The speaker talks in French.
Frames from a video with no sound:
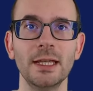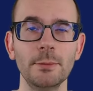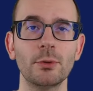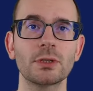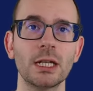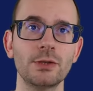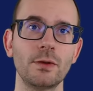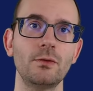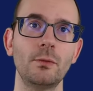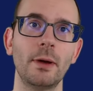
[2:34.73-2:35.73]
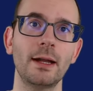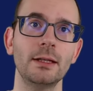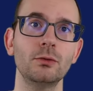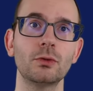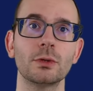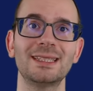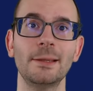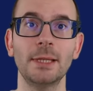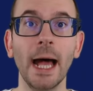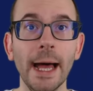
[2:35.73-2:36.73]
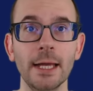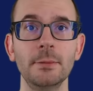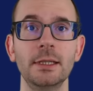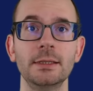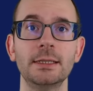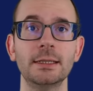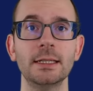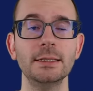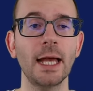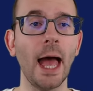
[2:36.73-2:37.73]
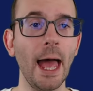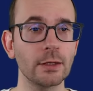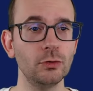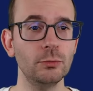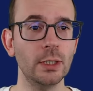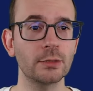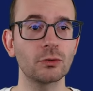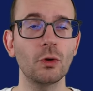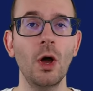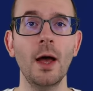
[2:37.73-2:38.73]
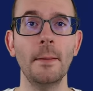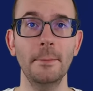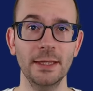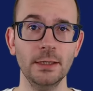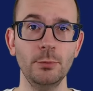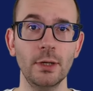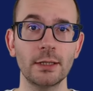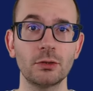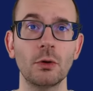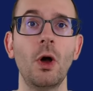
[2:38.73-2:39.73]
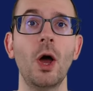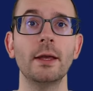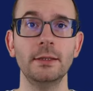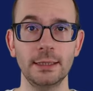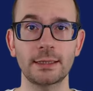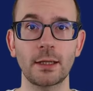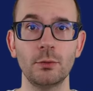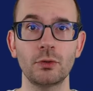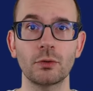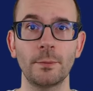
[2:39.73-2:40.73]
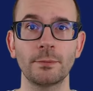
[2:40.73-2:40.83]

Et pour ça, je vais vous parler du concept AMD, c'est-à-dire accumulation, manipulation, distribution.